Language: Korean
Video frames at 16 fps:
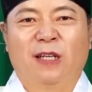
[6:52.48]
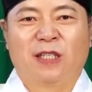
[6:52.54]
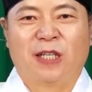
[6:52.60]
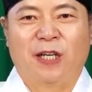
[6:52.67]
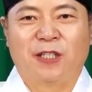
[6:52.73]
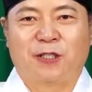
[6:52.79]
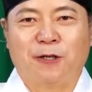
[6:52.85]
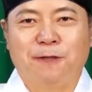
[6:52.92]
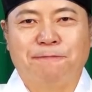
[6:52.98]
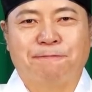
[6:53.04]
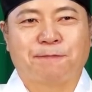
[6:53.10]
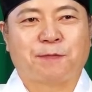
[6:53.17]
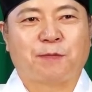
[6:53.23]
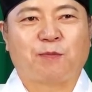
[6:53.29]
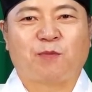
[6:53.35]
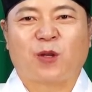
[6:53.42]

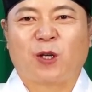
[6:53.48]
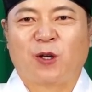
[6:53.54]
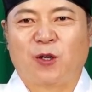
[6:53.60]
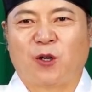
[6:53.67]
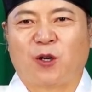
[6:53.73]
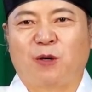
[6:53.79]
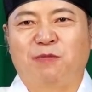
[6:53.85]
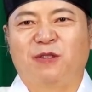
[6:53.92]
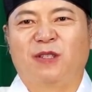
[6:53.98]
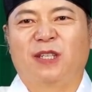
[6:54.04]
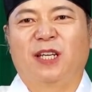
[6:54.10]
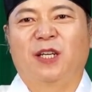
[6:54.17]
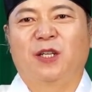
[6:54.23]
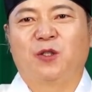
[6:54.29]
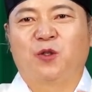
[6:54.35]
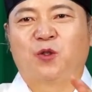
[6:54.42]
그래서
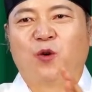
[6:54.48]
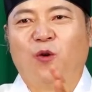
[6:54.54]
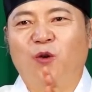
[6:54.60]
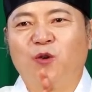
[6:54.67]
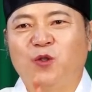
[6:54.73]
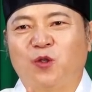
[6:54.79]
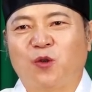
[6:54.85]
여러분들이 좋은